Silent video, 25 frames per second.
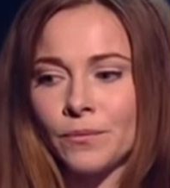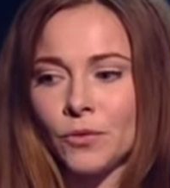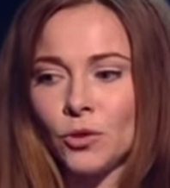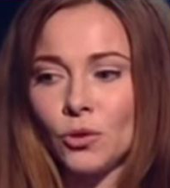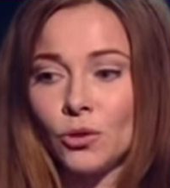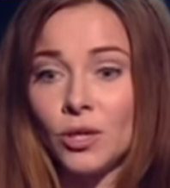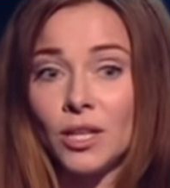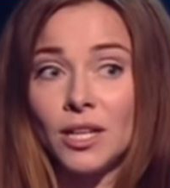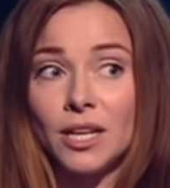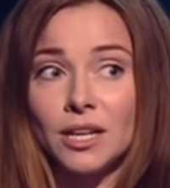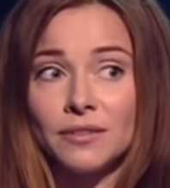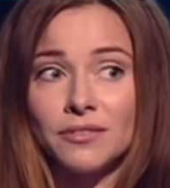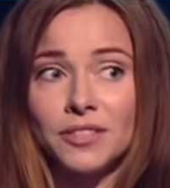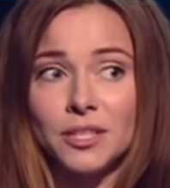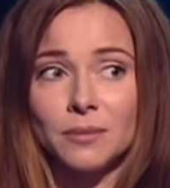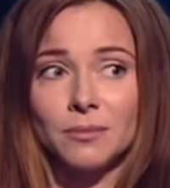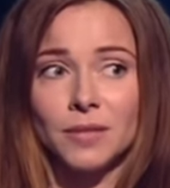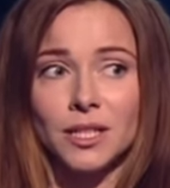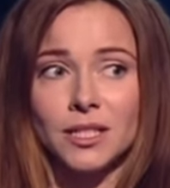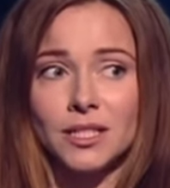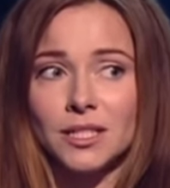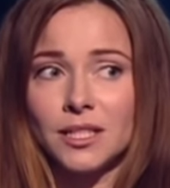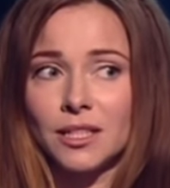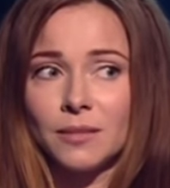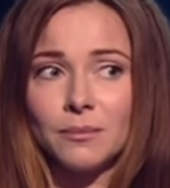Но я в
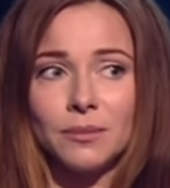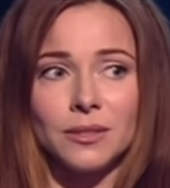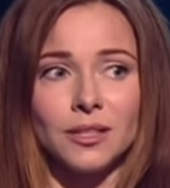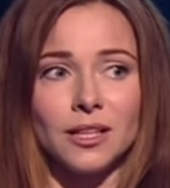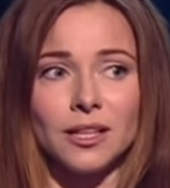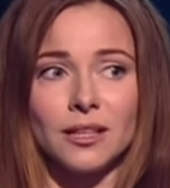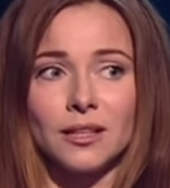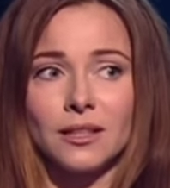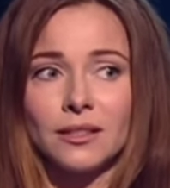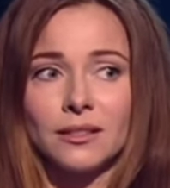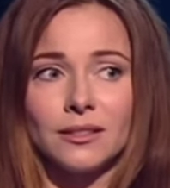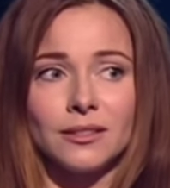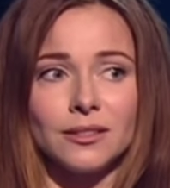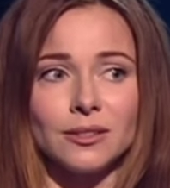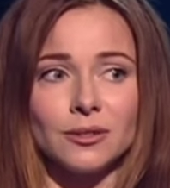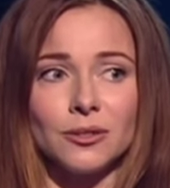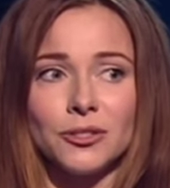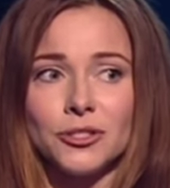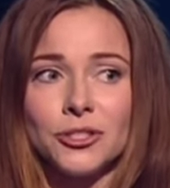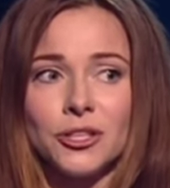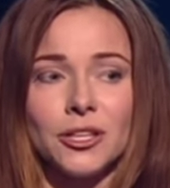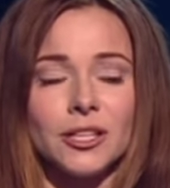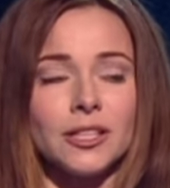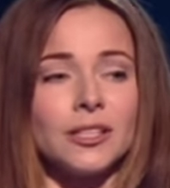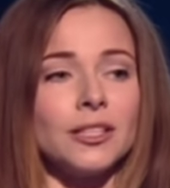17 лет была
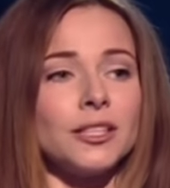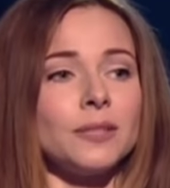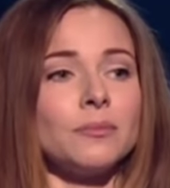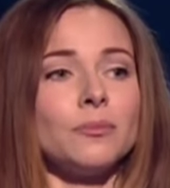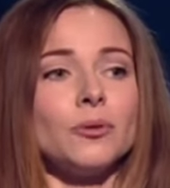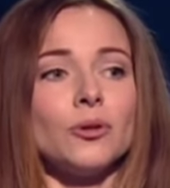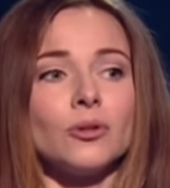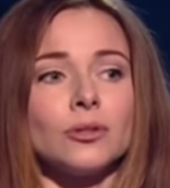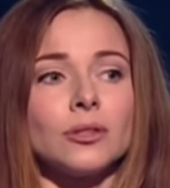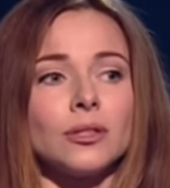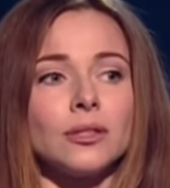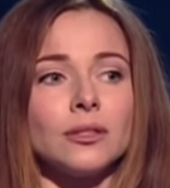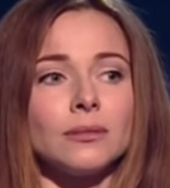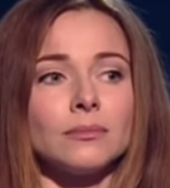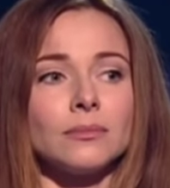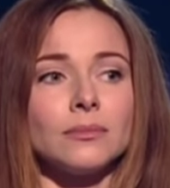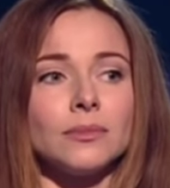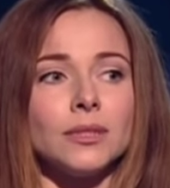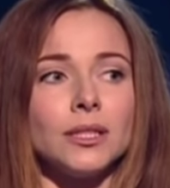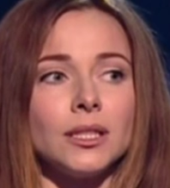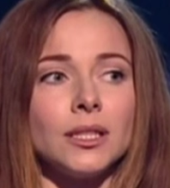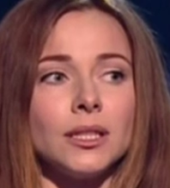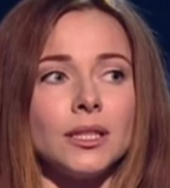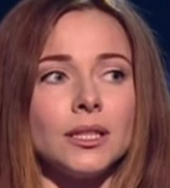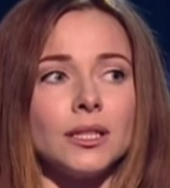исключительно
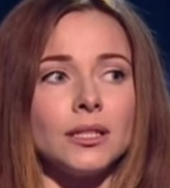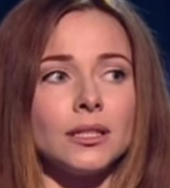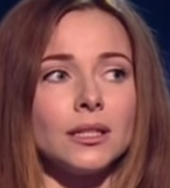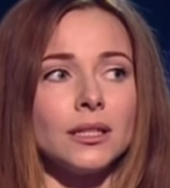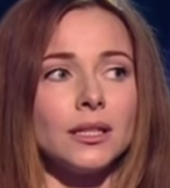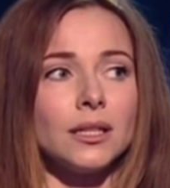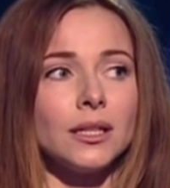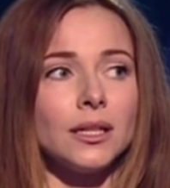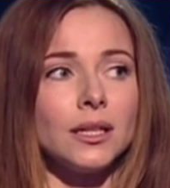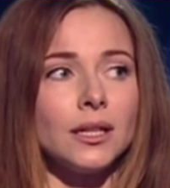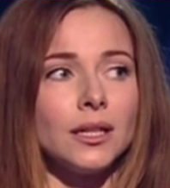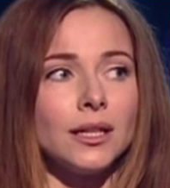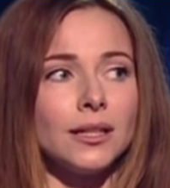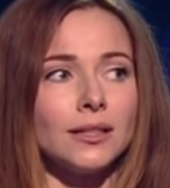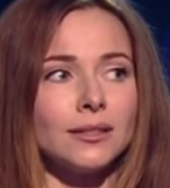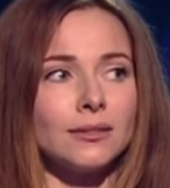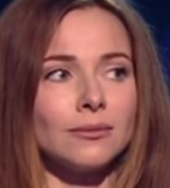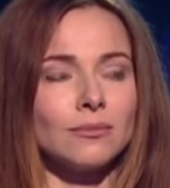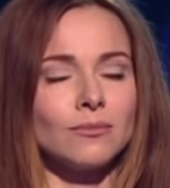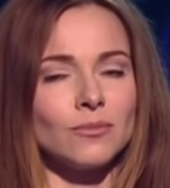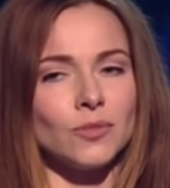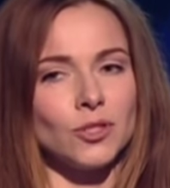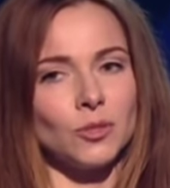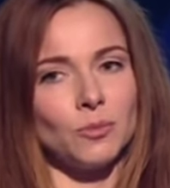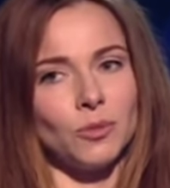ребенком, и
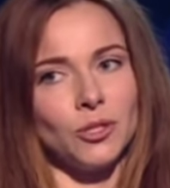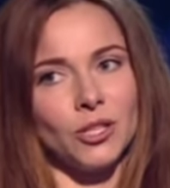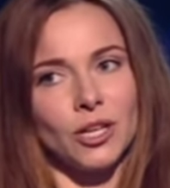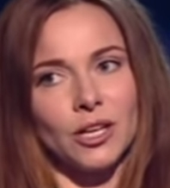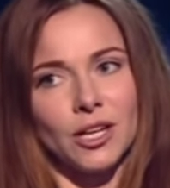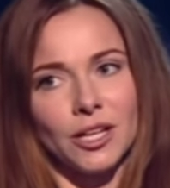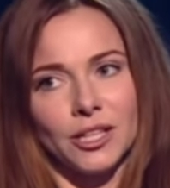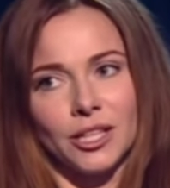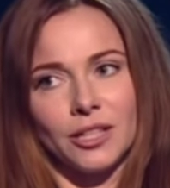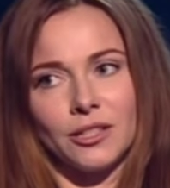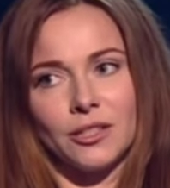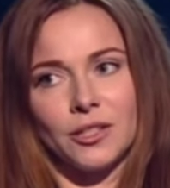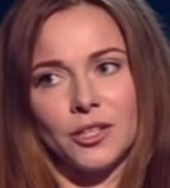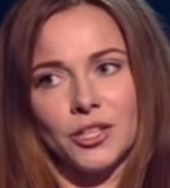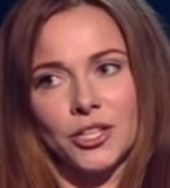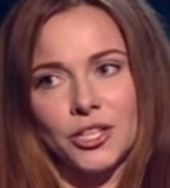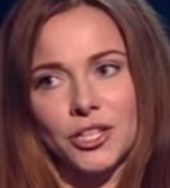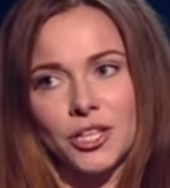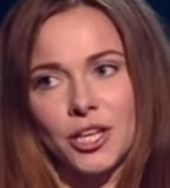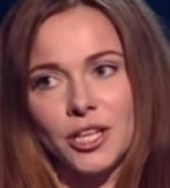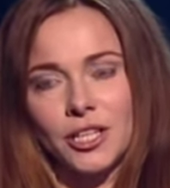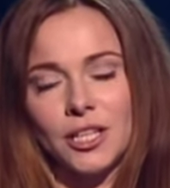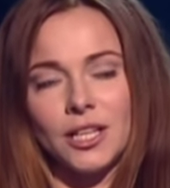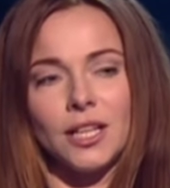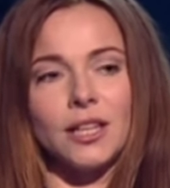за меня какие-то
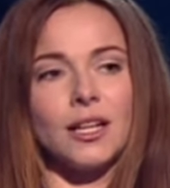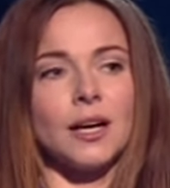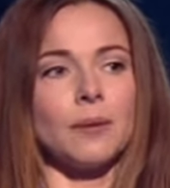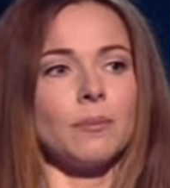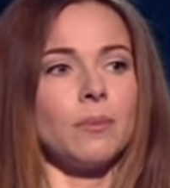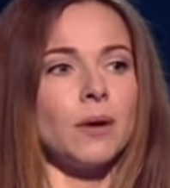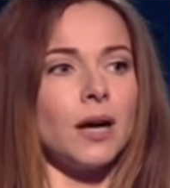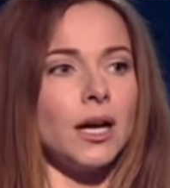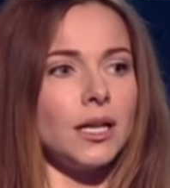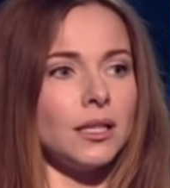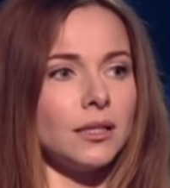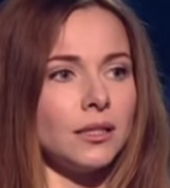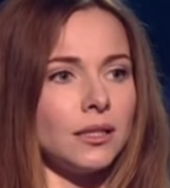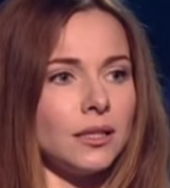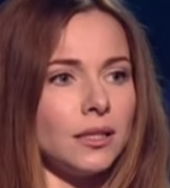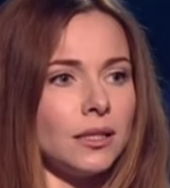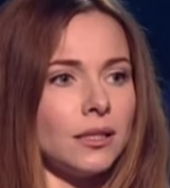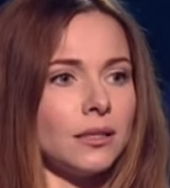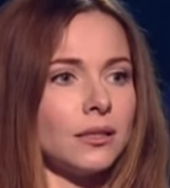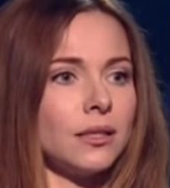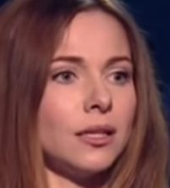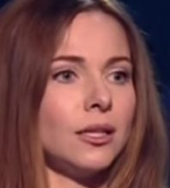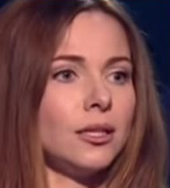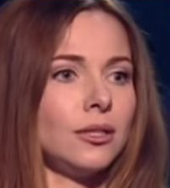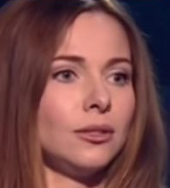решения
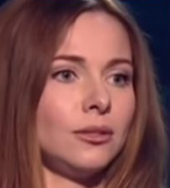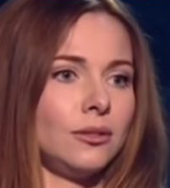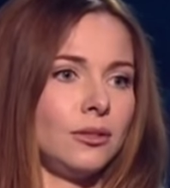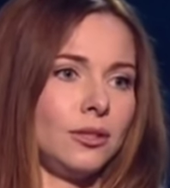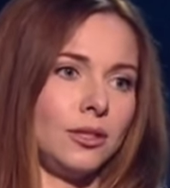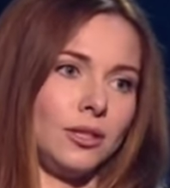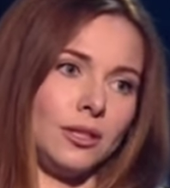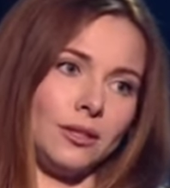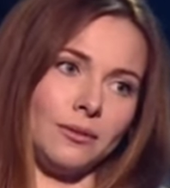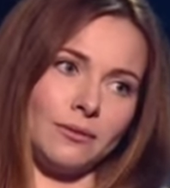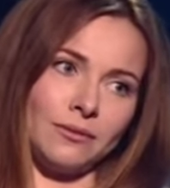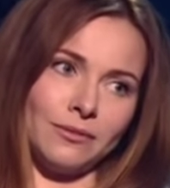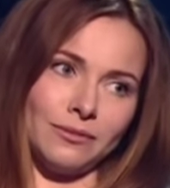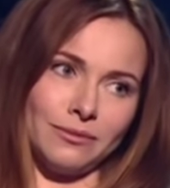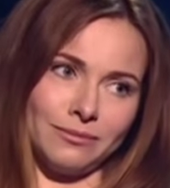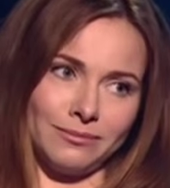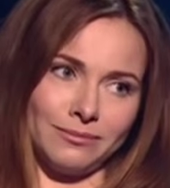глобальные и